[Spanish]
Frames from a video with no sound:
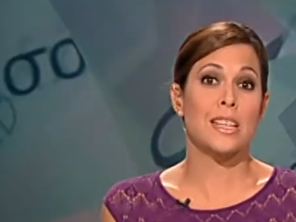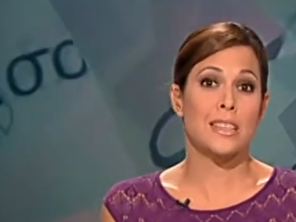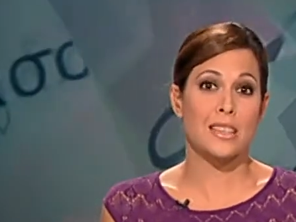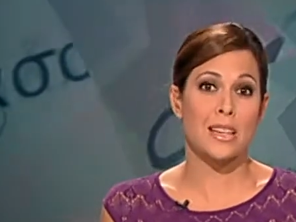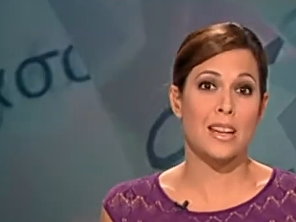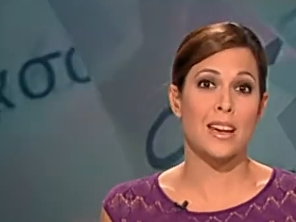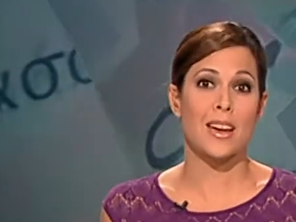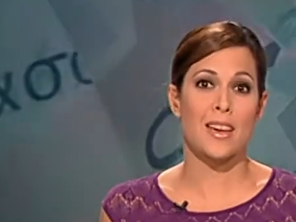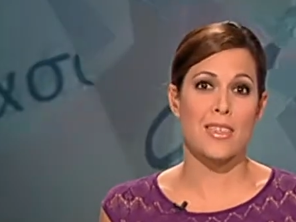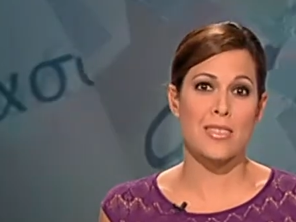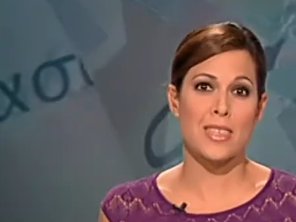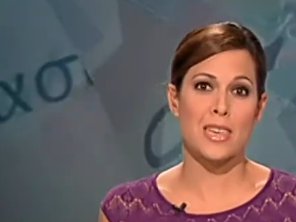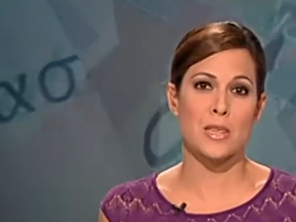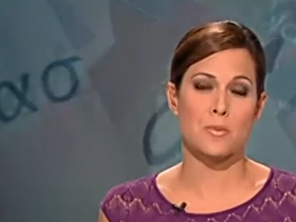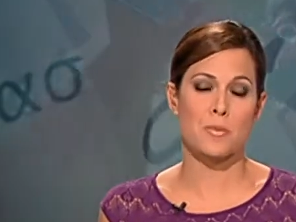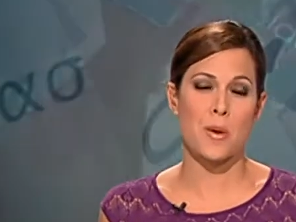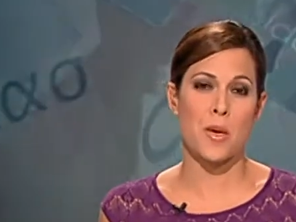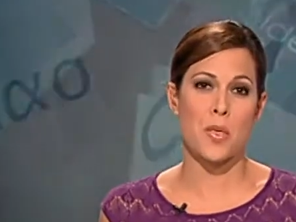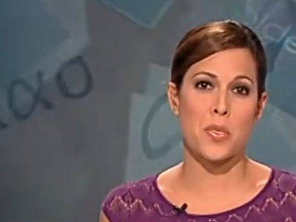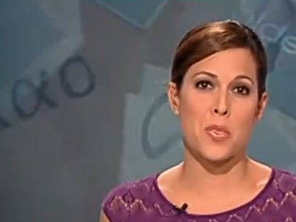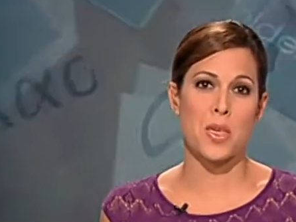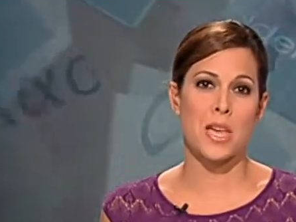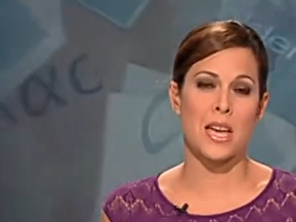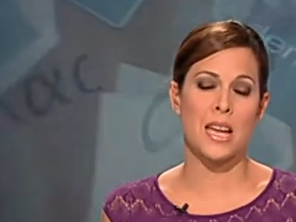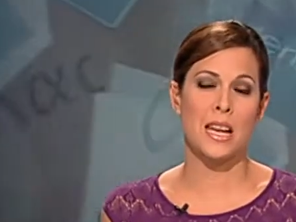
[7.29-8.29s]
la inteligencia
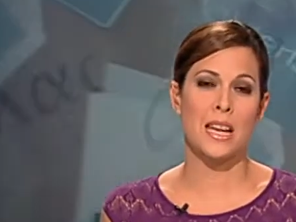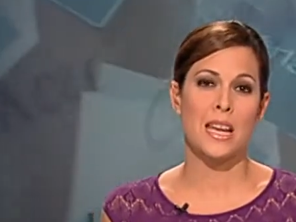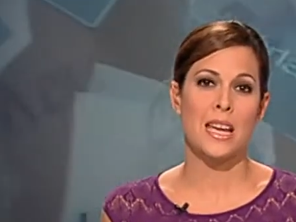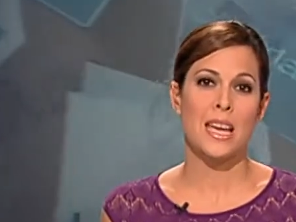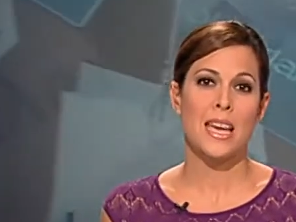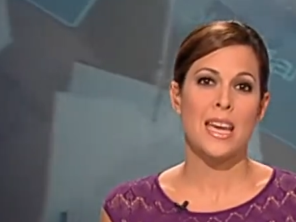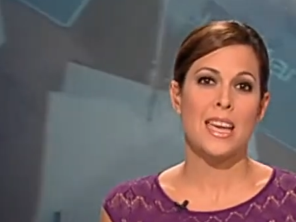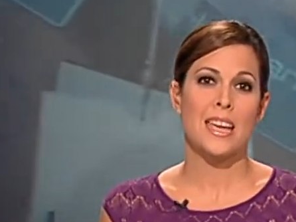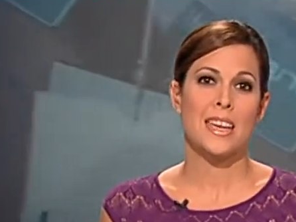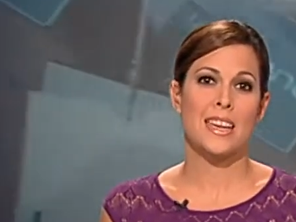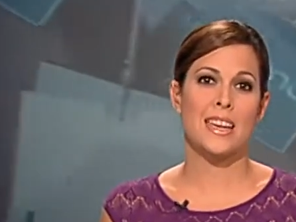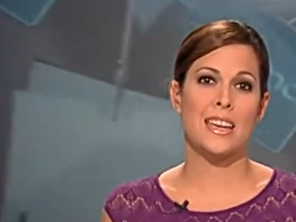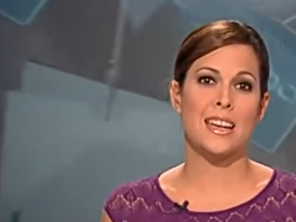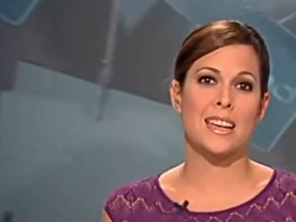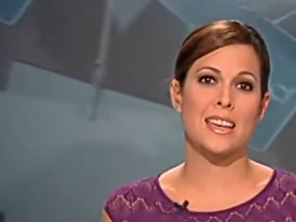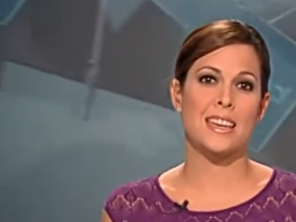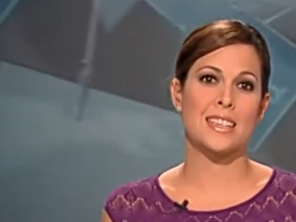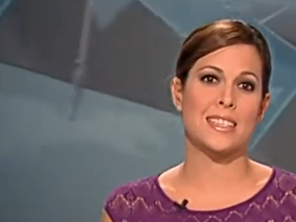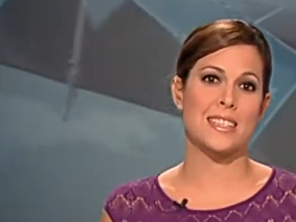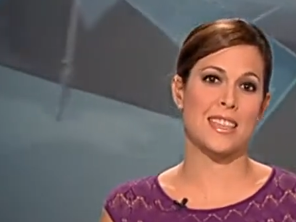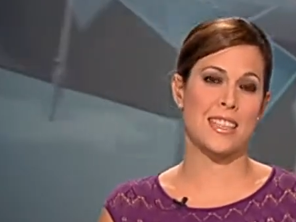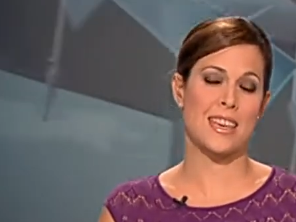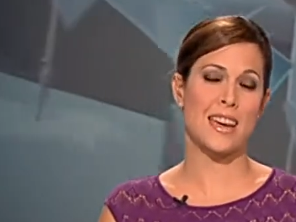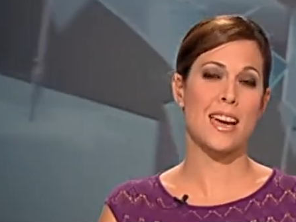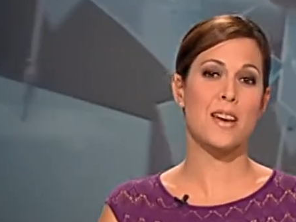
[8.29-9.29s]
espacial y el
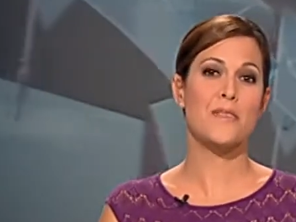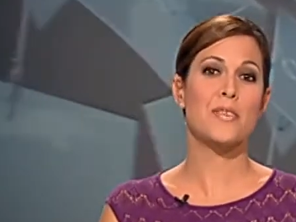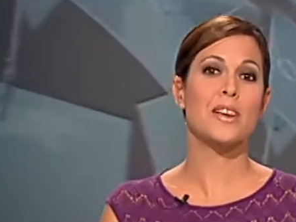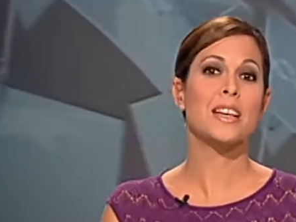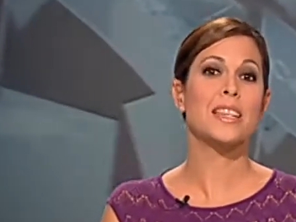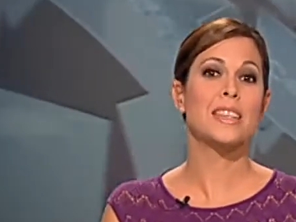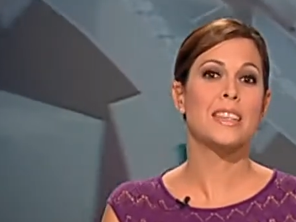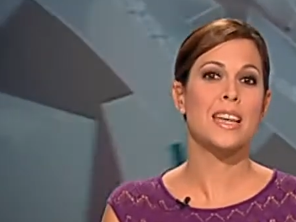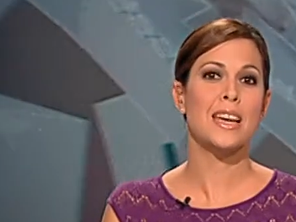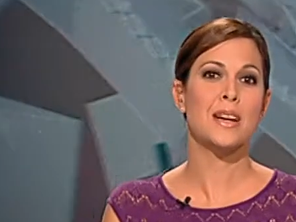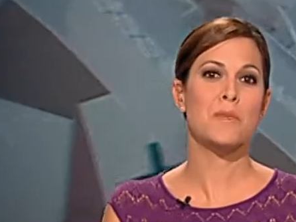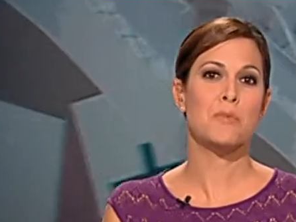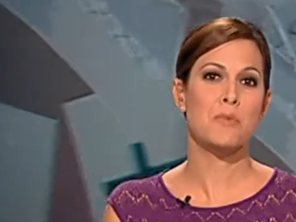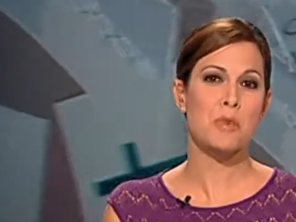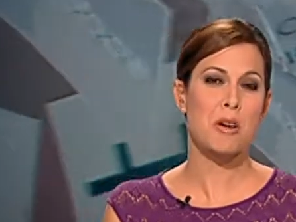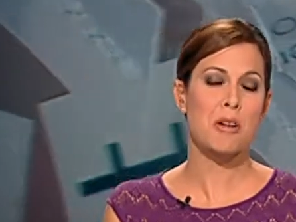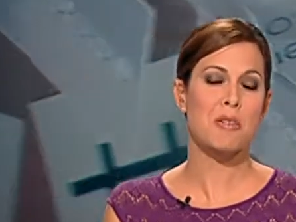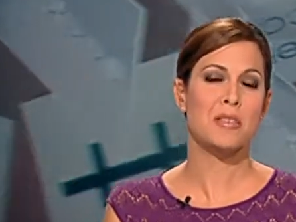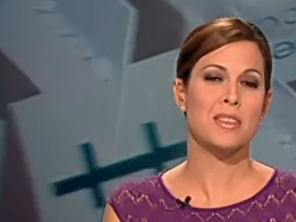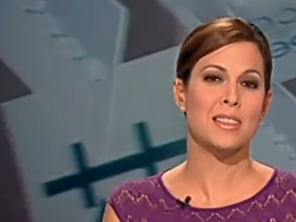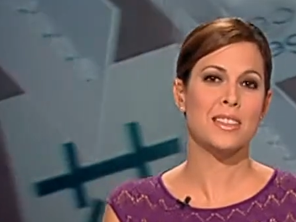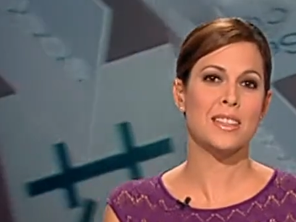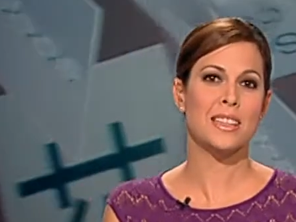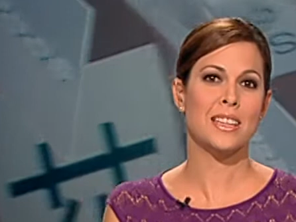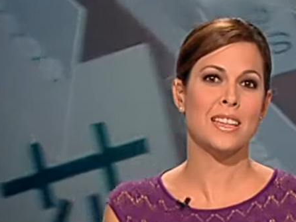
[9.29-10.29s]
que se deja afeitar,
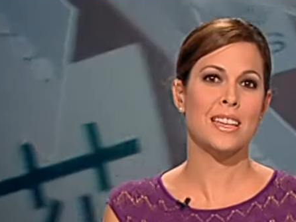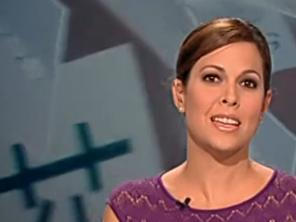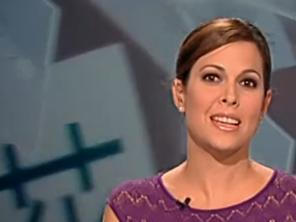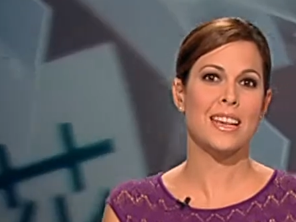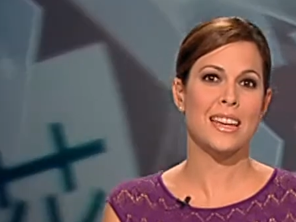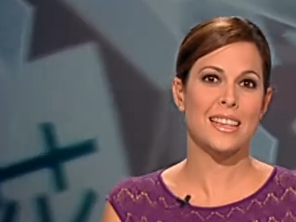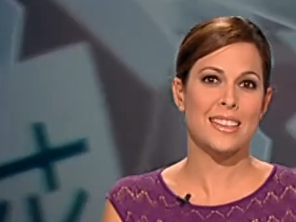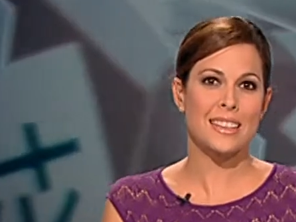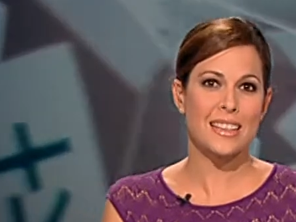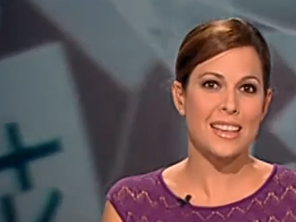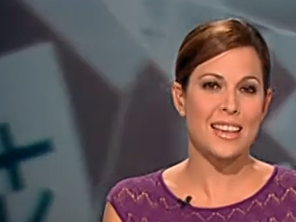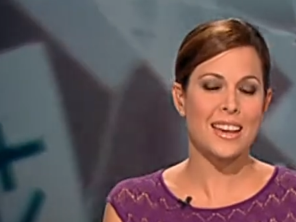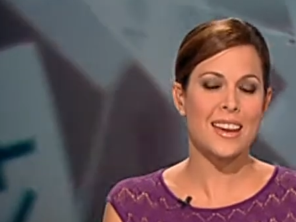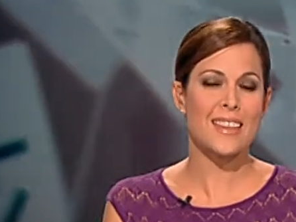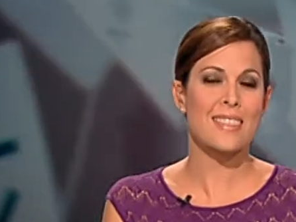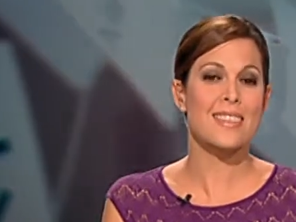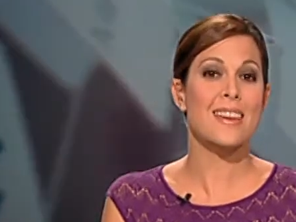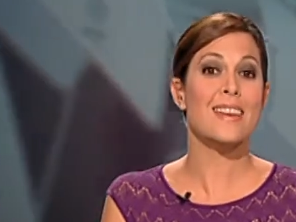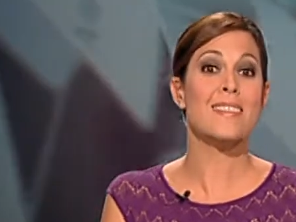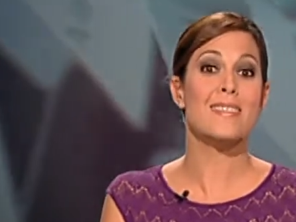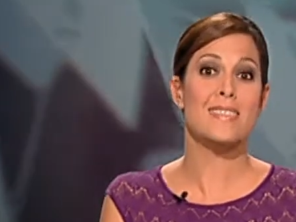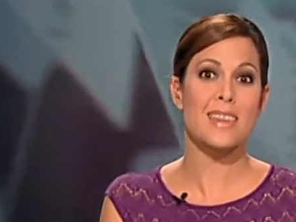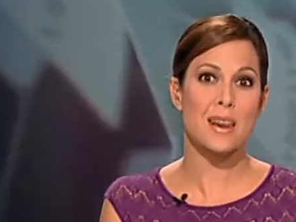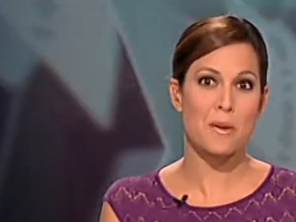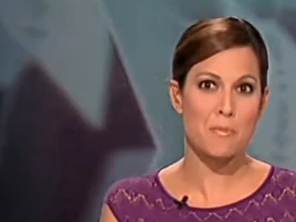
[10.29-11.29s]
probablemente la
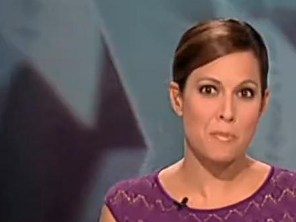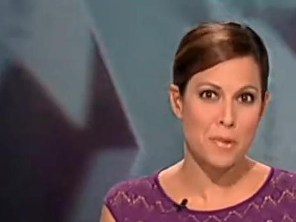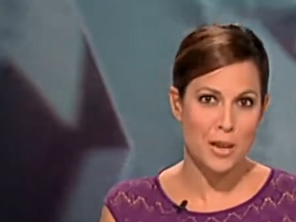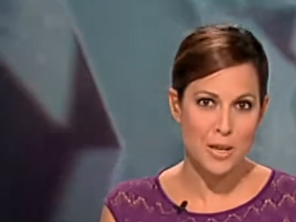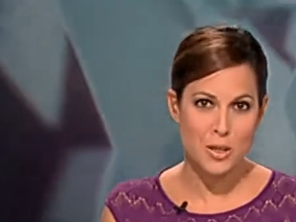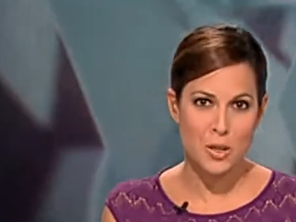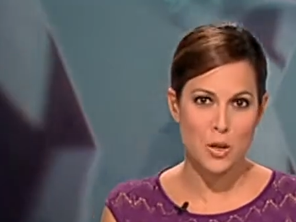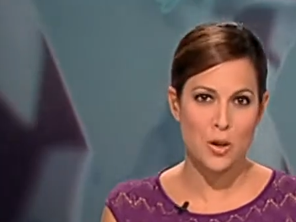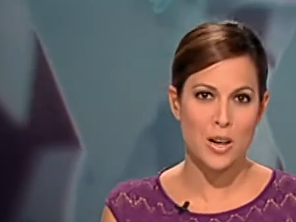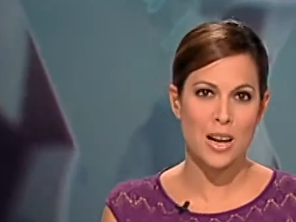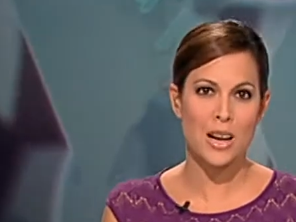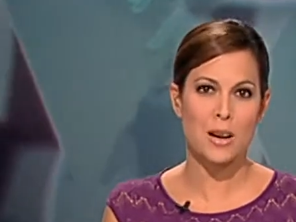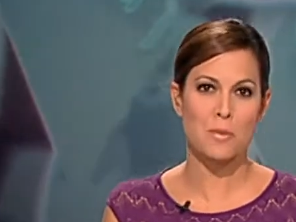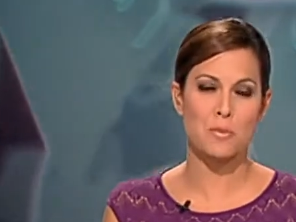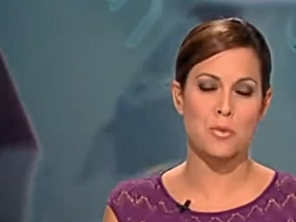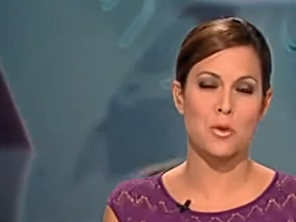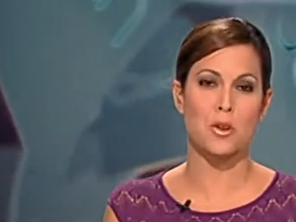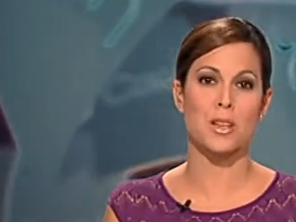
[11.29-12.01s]
inteligencia interpersonal,